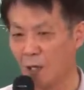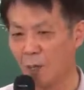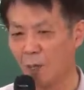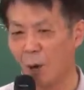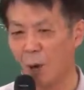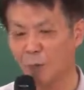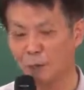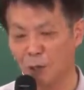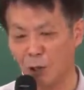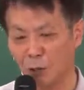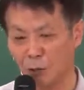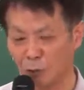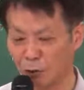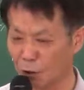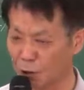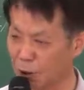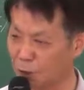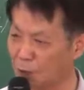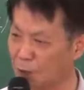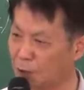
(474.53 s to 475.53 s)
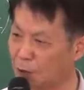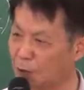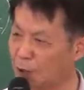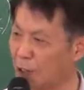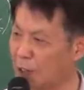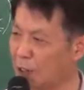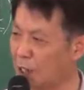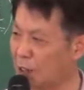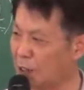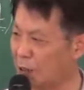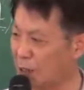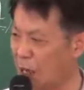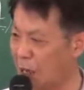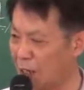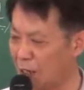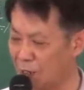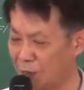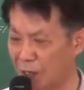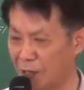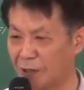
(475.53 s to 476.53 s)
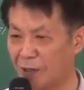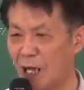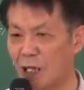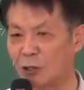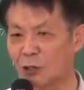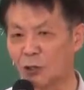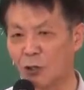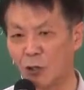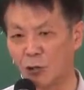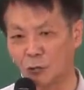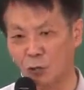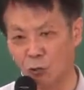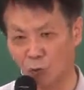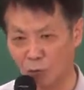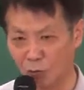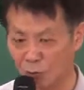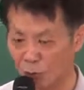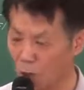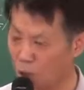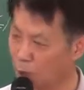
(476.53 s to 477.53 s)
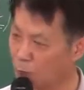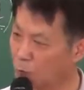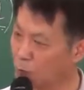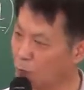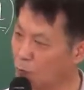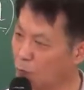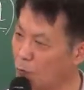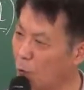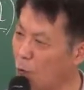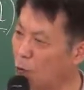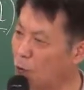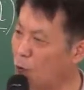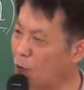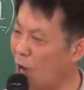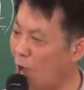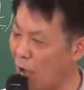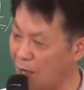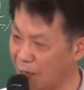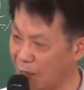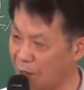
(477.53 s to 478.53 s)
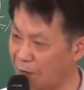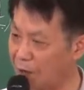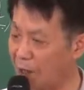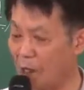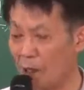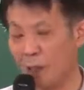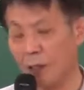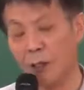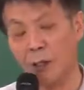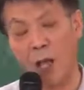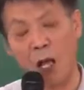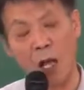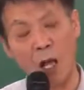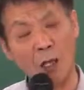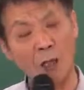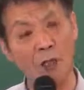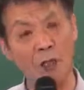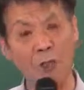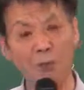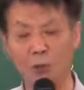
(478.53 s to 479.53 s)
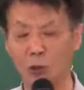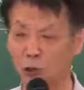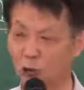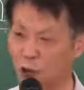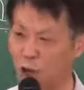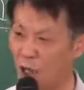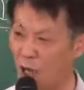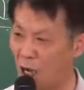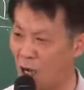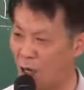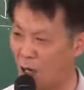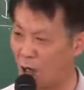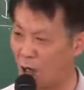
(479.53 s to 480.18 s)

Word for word: 법정 서식만 써야 되는데 안 했다. 작성 조, 뭐 보존 안 했다. 이게 다 임등죄야.